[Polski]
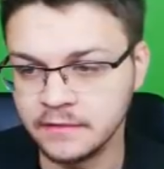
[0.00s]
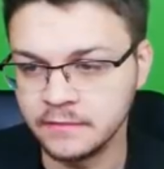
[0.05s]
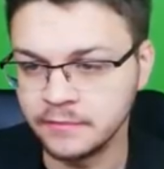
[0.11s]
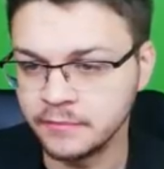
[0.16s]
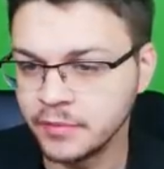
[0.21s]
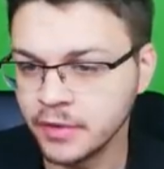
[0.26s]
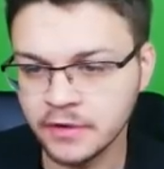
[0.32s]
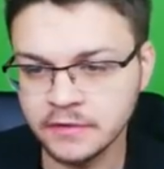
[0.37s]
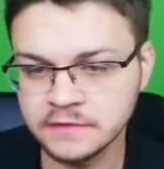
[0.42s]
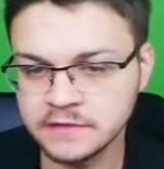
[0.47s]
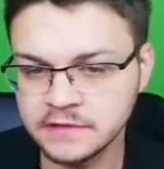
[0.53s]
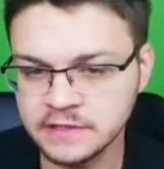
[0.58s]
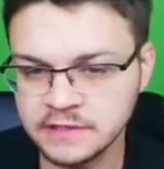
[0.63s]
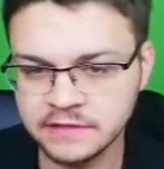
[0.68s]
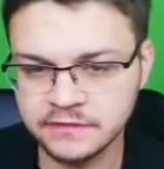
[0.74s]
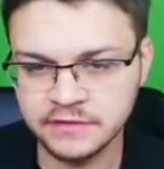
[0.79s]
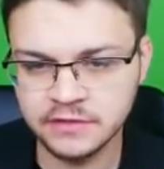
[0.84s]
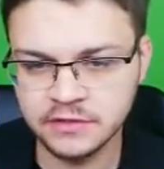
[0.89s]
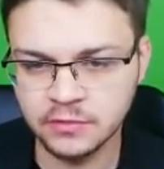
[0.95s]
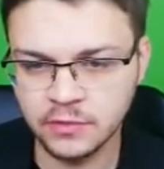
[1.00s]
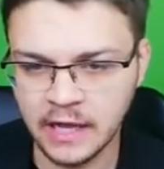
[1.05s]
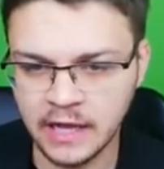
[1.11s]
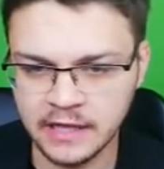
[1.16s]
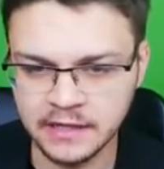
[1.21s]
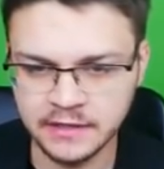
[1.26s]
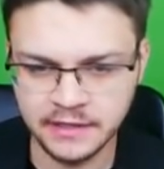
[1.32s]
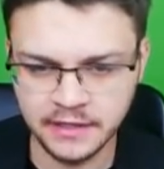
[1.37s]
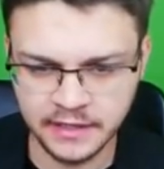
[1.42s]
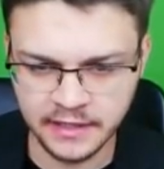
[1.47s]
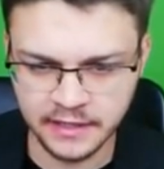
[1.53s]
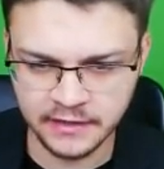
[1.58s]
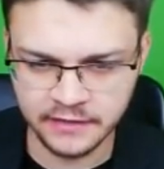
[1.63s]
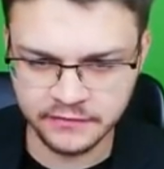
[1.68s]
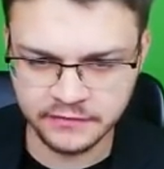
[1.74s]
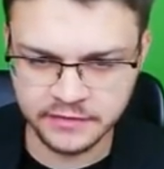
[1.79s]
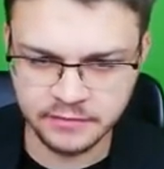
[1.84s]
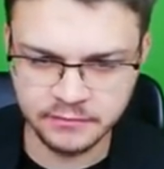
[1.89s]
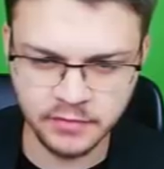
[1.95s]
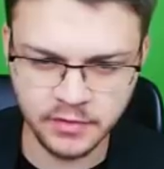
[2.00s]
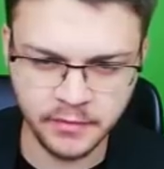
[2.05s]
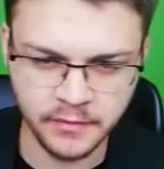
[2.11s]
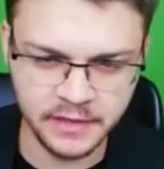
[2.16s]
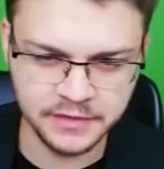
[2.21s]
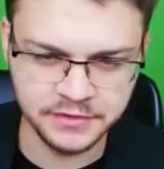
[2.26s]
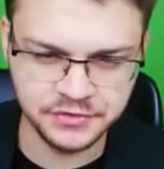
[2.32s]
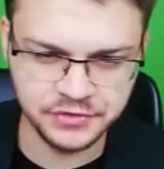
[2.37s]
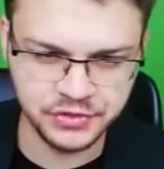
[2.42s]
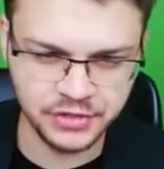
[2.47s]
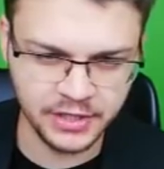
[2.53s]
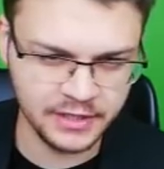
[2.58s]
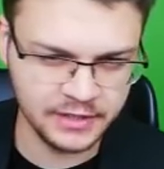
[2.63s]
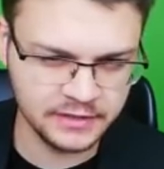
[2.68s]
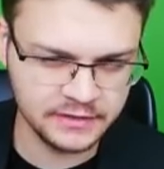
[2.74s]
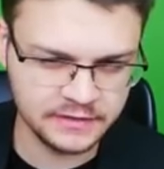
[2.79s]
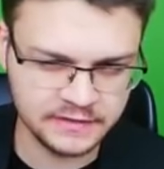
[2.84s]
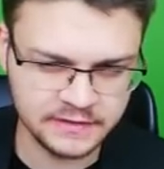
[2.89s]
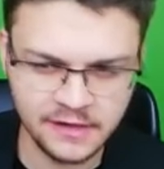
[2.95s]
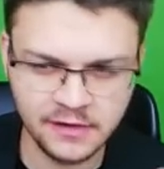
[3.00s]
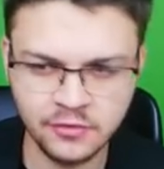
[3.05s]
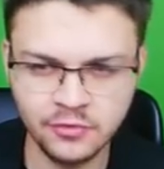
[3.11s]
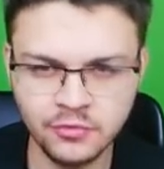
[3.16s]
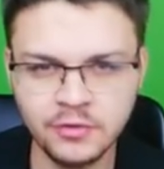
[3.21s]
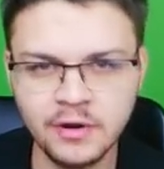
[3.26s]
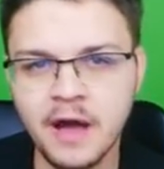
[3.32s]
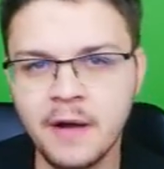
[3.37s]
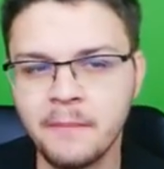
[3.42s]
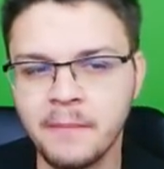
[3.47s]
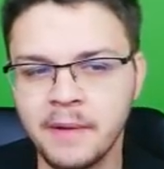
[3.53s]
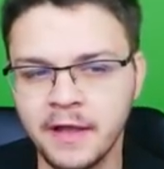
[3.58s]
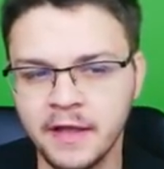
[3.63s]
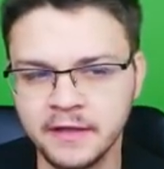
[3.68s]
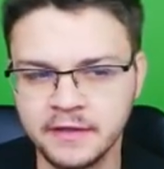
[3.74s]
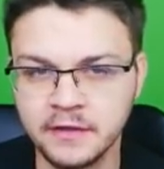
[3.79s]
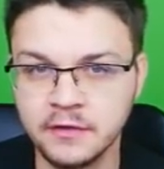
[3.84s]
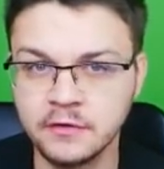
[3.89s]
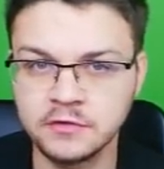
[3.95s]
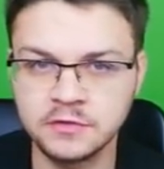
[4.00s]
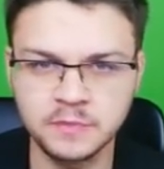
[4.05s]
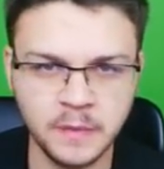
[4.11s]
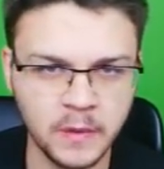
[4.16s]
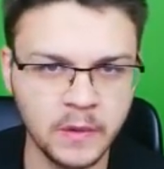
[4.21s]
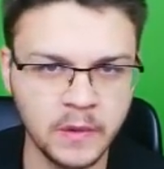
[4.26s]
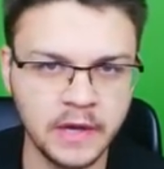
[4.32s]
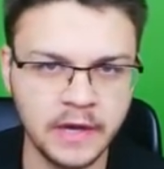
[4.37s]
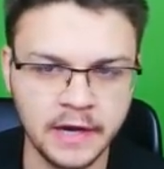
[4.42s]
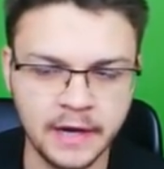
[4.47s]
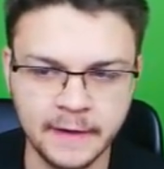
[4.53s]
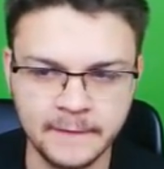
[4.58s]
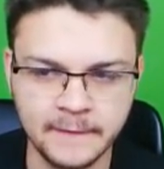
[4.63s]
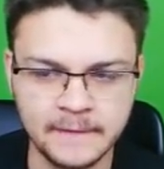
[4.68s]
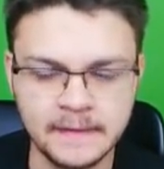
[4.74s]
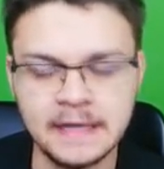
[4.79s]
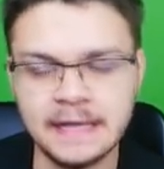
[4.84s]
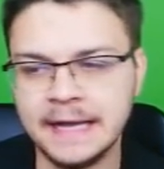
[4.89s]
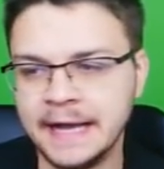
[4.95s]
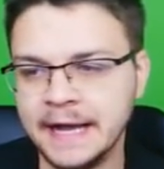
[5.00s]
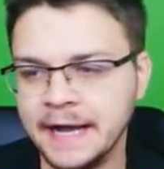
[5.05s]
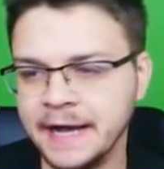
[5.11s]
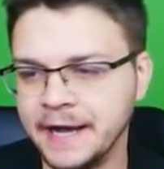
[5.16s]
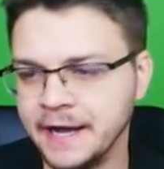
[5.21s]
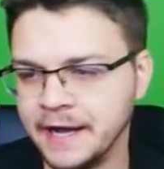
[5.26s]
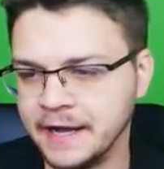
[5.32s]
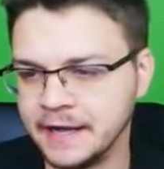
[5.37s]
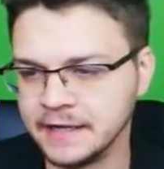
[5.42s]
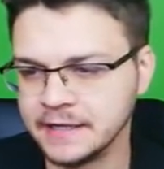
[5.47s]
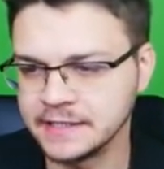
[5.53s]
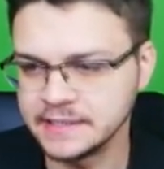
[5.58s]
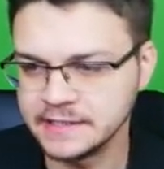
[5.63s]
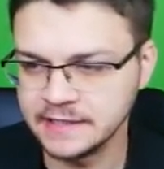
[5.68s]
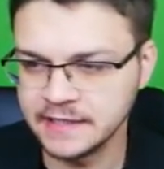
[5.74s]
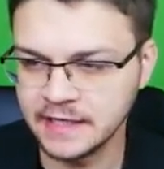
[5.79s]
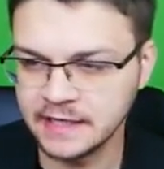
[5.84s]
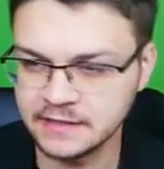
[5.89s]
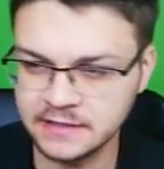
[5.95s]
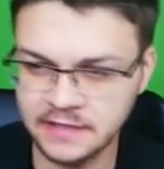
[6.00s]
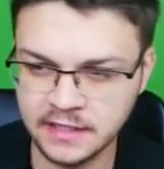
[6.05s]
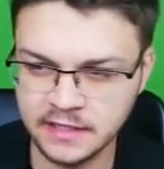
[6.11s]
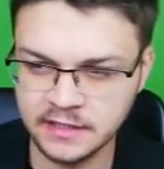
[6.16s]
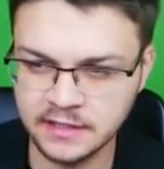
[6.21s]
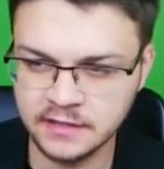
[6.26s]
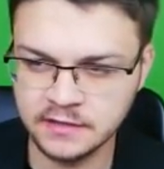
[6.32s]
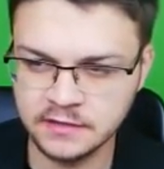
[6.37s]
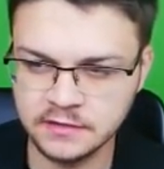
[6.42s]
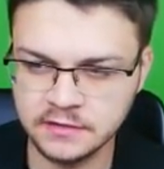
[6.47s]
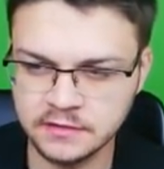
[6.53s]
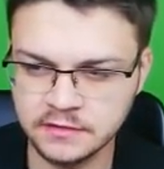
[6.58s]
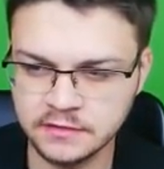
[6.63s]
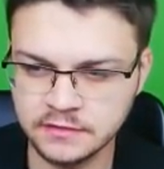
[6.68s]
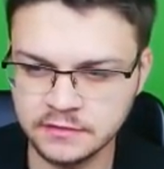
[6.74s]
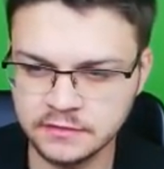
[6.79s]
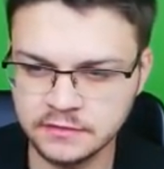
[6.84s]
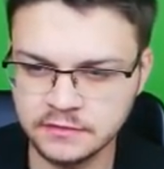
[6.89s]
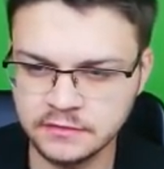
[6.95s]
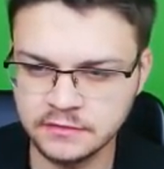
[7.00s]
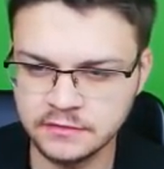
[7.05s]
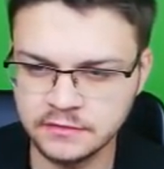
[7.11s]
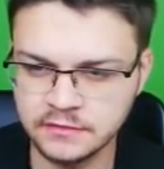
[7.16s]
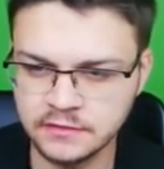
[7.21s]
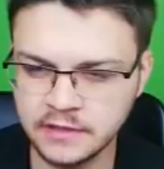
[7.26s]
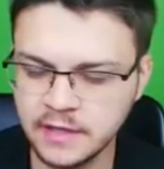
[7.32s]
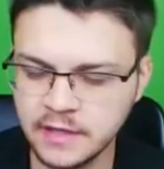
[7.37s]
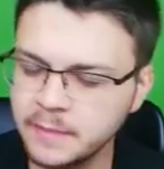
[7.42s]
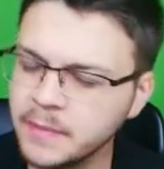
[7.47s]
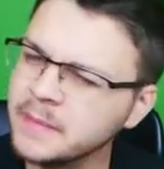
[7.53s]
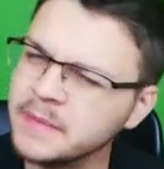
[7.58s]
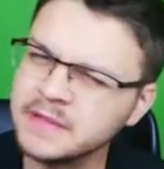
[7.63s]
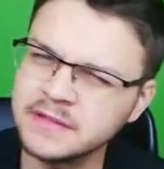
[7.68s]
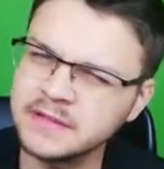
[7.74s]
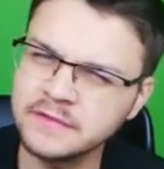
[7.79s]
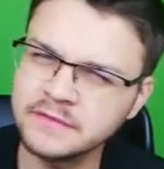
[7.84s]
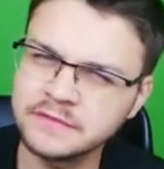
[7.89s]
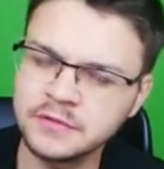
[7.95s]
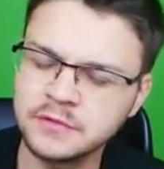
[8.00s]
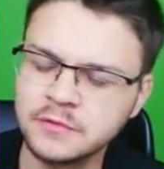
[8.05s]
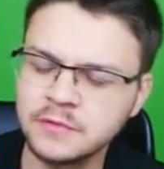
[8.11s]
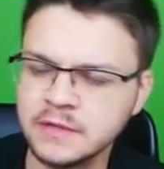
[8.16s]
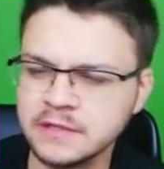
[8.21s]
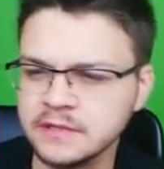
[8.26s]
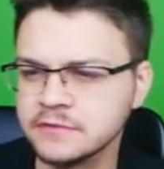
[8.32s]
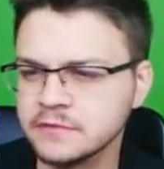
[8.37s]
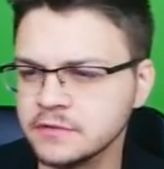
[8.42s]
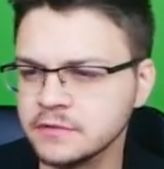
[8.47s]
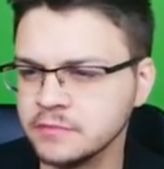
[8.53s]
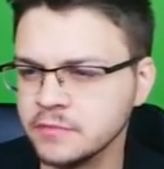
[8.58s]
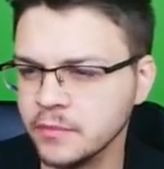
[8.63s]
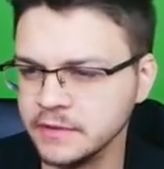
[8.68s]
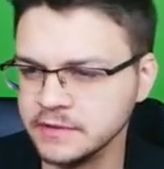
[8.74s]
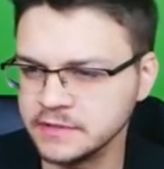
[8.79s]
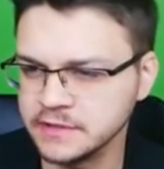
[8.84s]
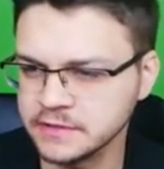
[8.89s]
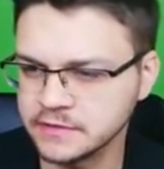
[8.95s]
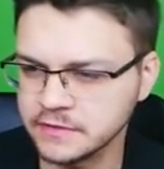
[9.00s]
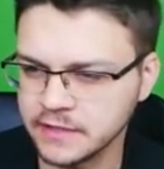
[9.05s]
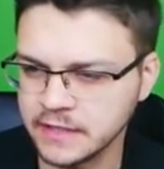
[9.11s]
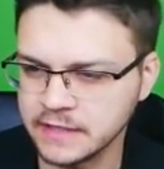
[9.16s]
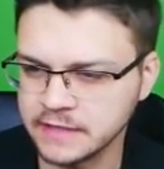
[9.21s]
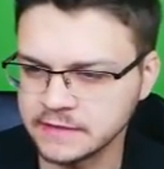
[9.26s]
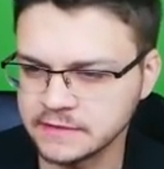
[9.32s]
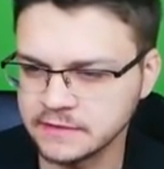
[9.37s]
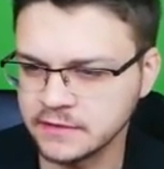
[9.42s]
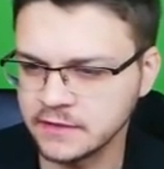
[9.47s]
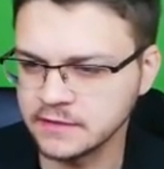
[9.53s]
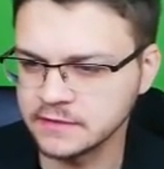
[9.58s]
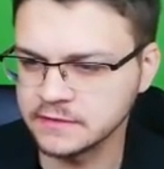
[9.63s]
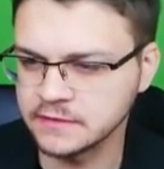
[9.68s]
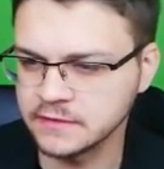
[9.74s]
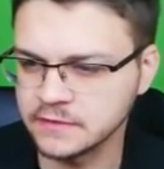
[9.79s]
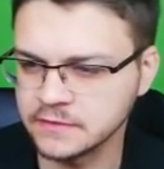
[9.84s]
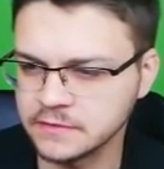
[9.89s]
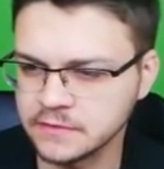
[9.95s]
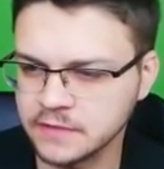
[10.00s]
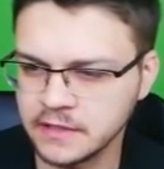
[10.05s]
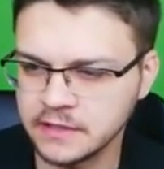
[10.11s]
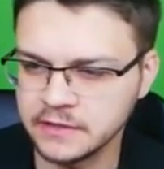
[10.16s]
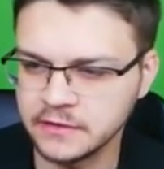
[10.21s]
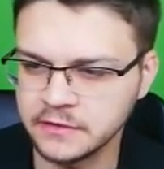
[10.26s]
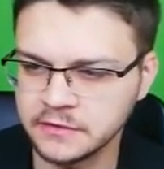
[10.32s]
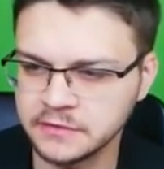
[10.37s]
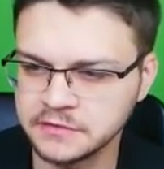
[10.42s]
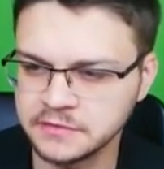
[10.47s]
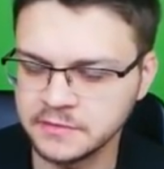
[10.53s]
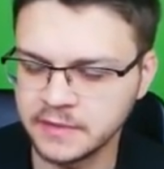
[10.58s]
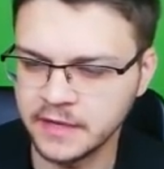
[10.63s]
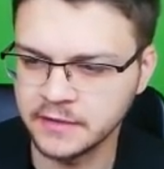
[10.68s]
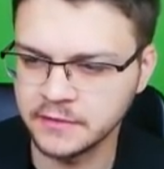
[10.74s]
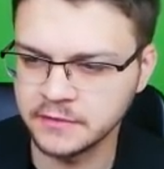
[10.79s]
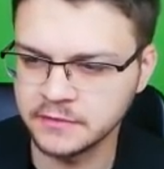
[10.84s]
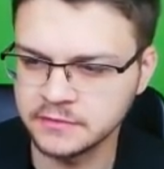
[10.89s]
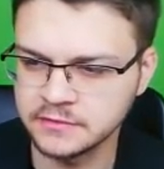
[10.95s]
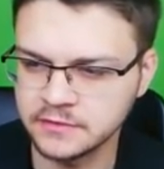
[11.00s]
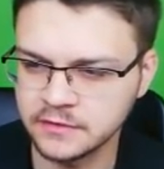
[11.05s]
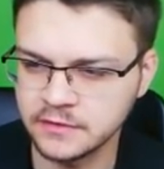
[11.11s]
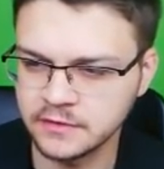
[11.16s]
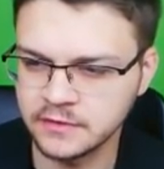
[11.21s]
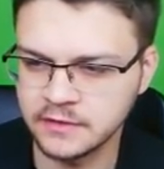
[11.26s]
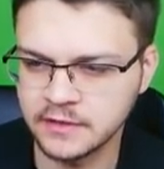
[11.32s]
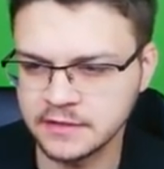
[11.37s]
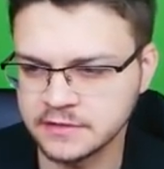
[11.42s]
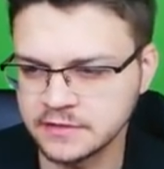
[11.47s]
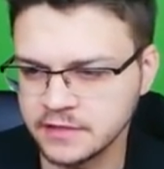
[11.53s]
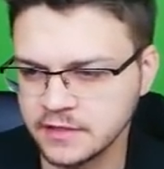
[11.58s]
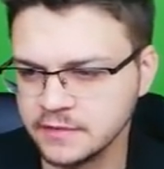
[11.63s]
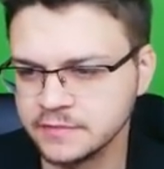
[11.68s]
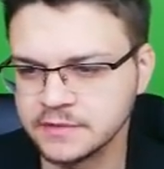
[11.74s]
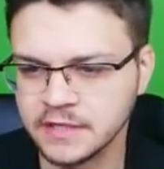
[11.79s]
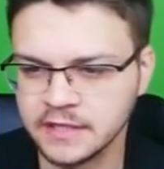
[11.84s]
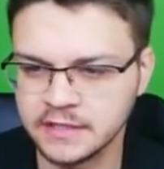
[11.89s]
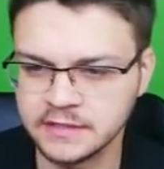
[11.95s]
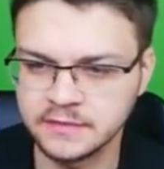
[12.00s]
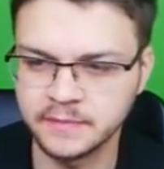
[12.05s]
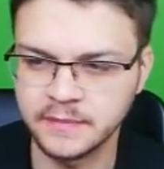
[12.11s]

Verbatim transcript: Biorąc indywidualnie w tym momencie, Sakura ma jakiegoś powera. E, Hinata nie pamiętam dokładnie w którym momencie to jest, no ale skoro szukali Orochimaru, to raczej przed